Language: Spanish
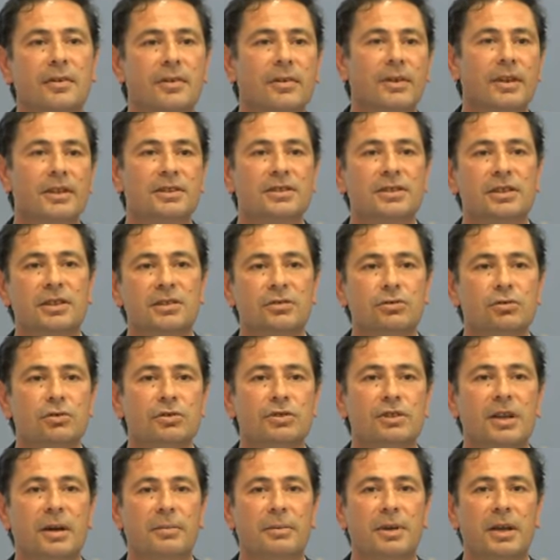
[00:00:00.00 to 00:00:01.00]
de si esto
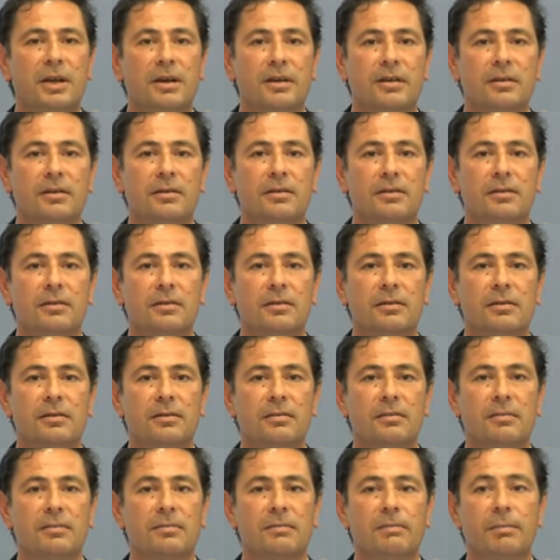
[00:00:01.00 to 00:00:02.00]
está bien,
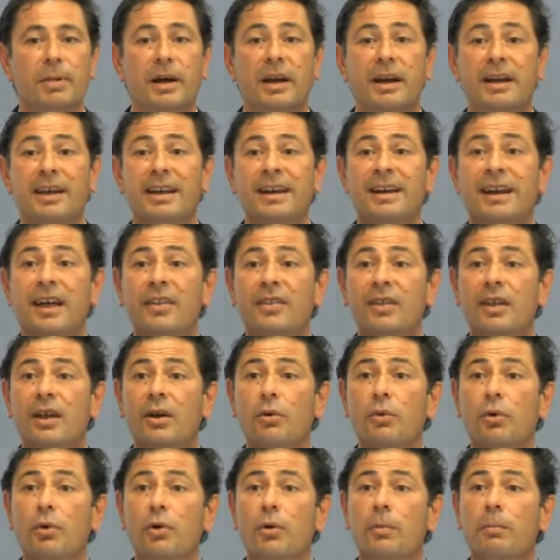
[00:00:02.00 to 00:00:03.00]
para que
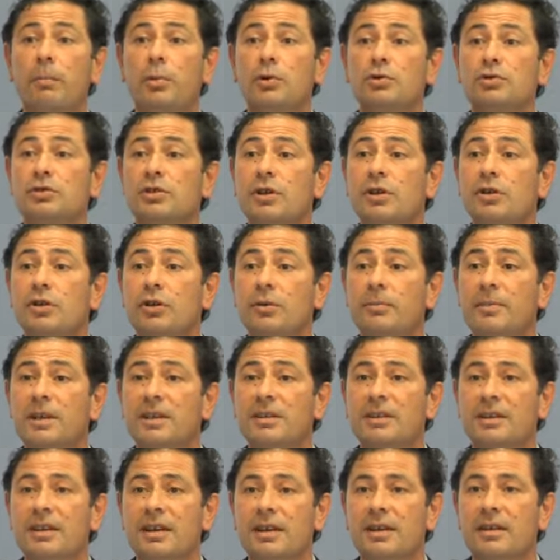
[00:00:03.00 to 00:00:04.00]
nadie luego
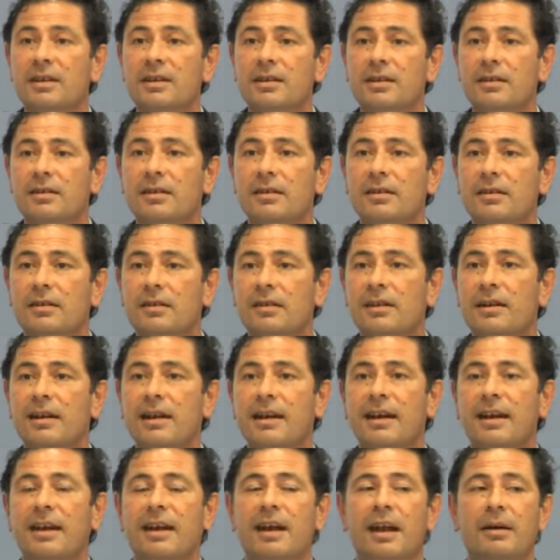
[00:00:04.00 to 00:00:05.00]
posteriormente
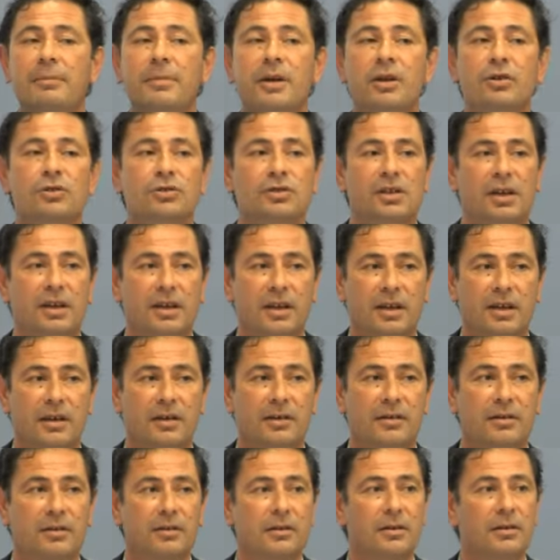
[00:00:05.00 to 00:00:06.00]
le reclame no sé
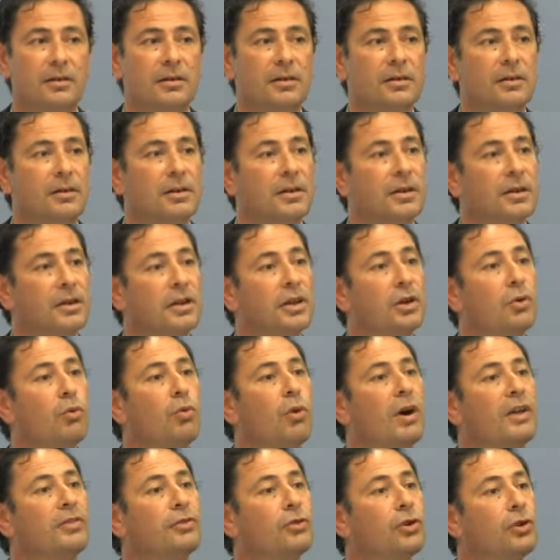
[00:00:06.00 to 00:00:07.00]
qué. Y
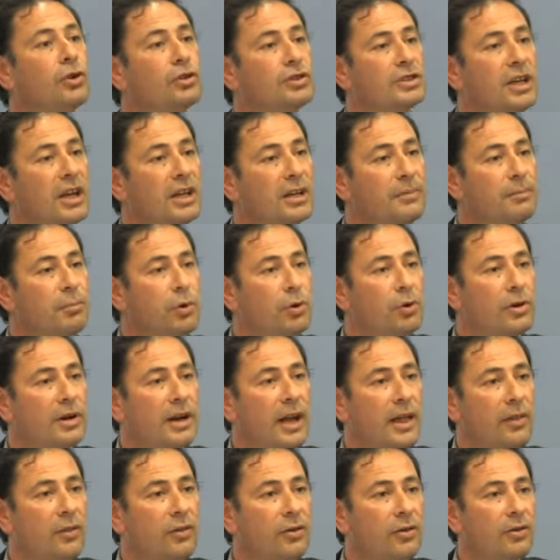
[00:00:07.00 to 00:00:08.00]
cuando no se ha
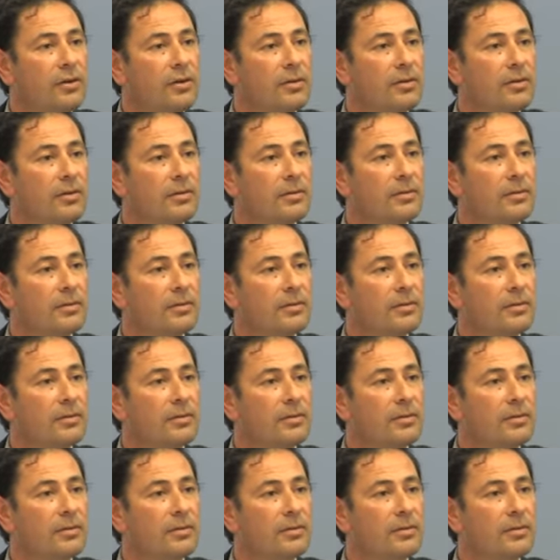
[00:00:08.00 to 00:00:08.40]
impugnado,